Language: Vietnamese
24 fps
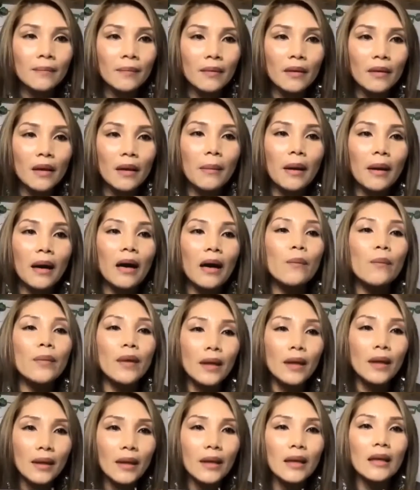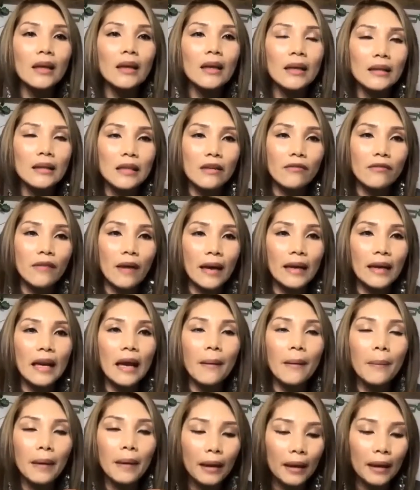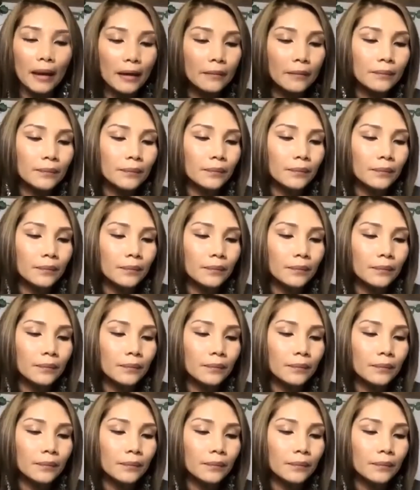nhưng mà không nhất thiết anh chị phải đáp ha